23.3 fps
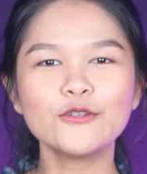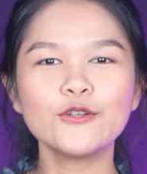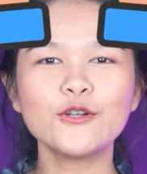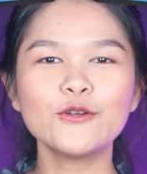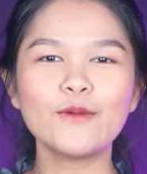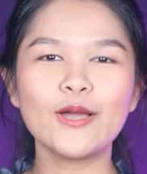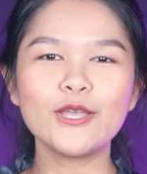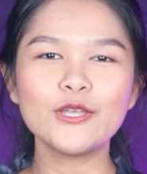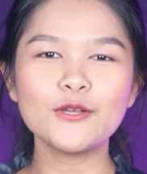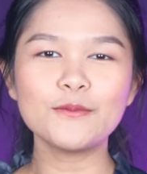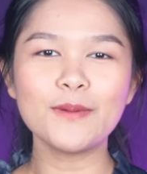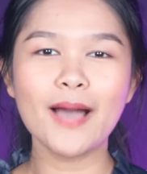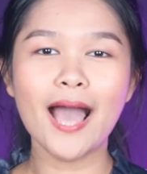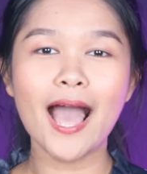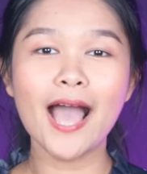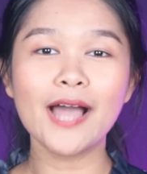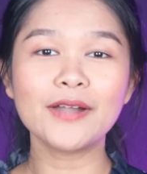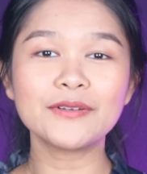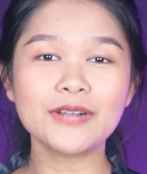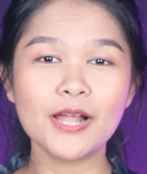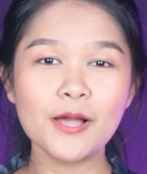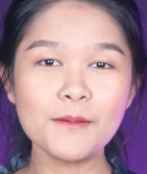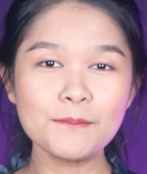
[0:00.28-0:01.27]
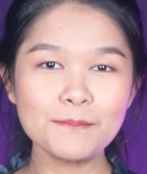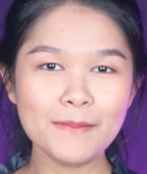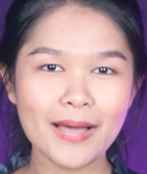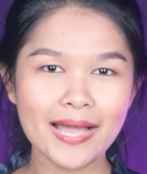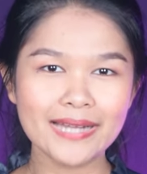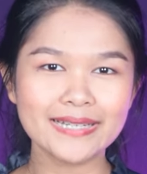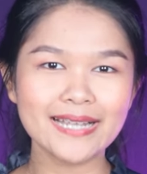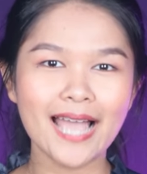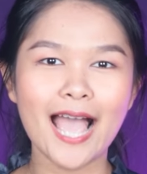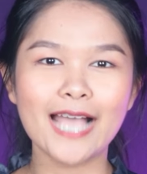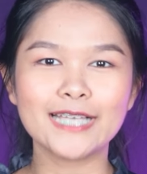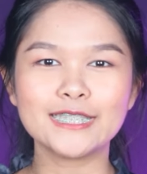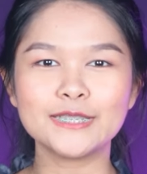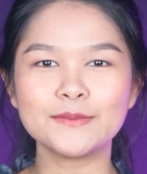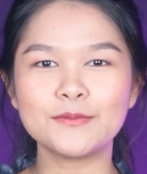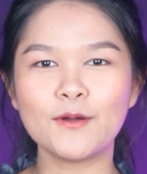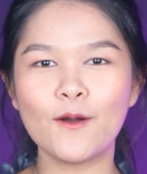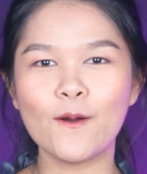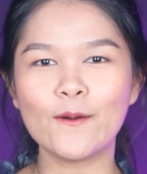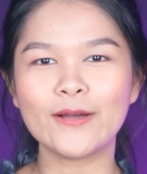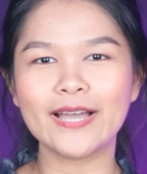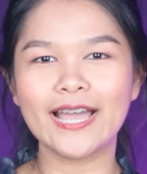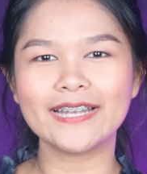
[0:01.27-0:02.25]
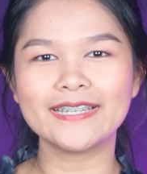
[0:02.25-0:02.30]
ทุนวายุพักเริ่มเปิดขาย
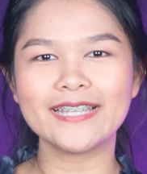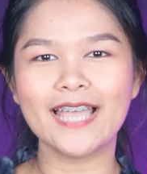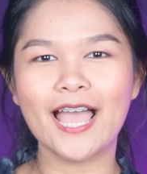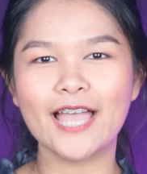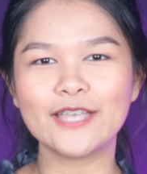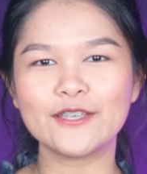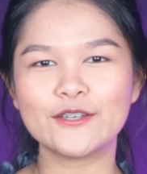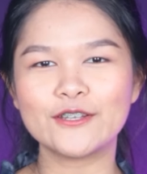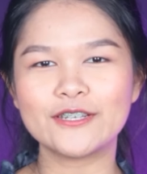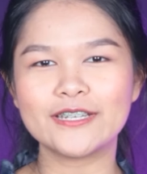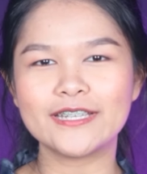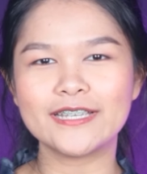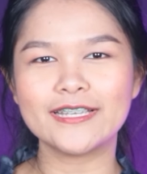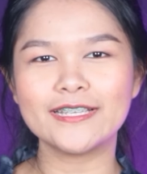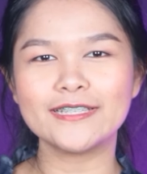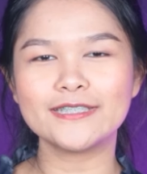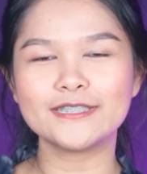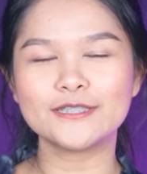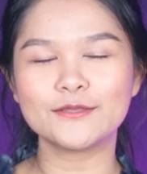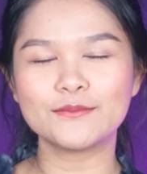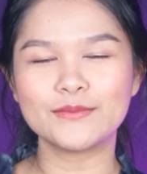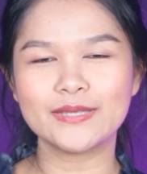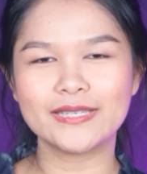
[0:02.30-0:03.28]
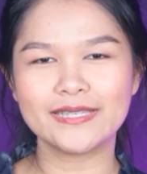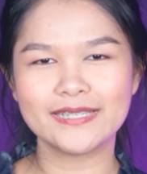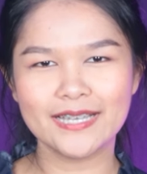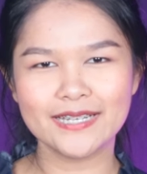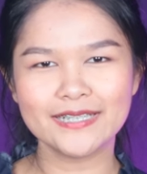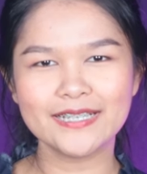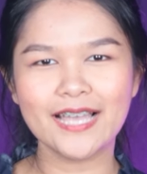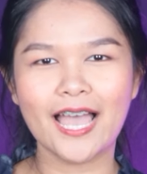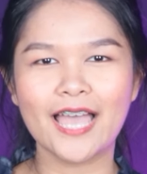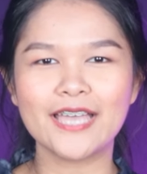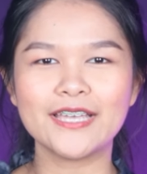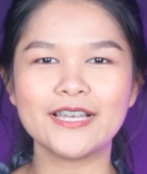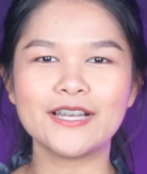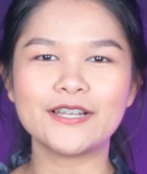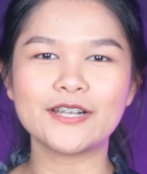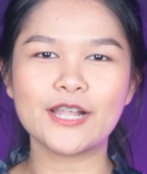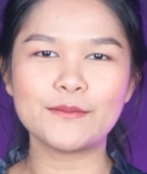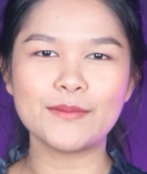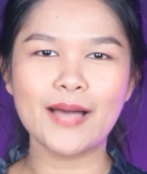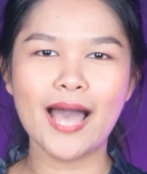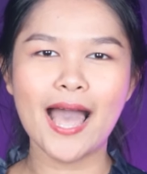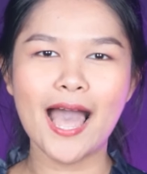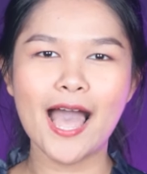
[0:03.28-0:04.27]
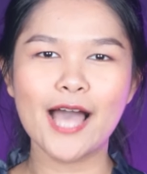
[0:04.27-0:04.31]
16 กันยายนนี้จะมีเงื่อนไขอะไร
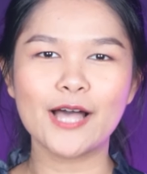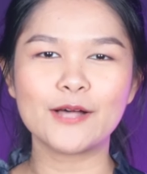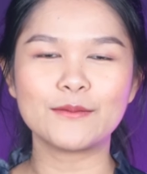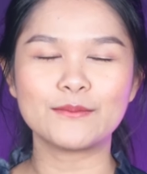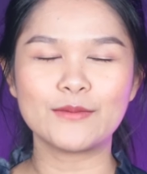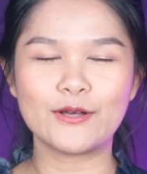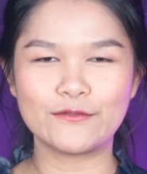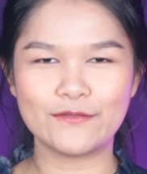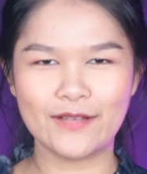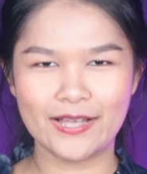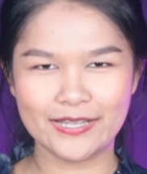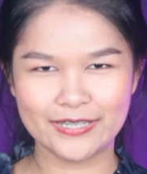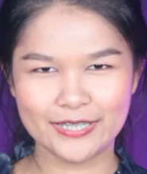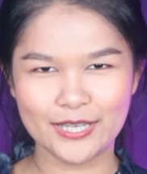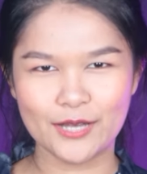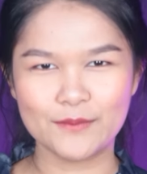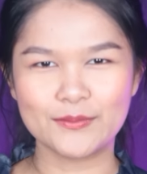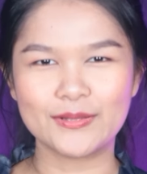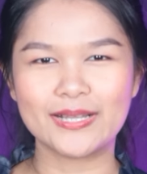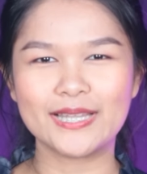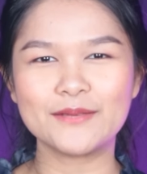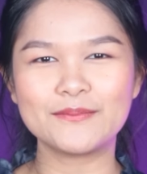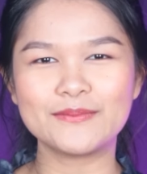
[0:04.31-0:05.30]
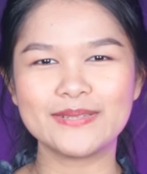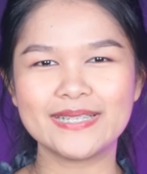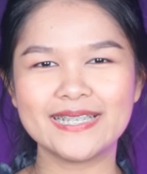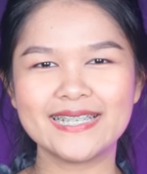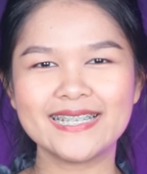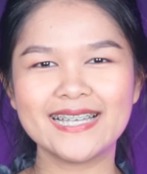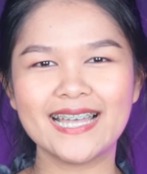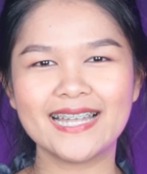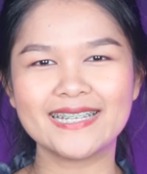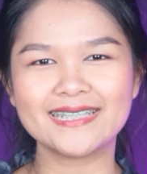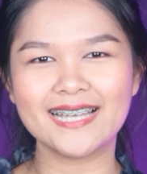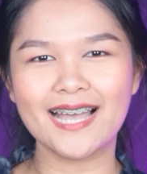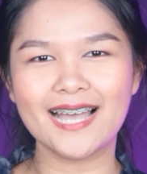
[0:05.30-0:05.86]
บ้าง มาฟังกับคลิปนี้กัน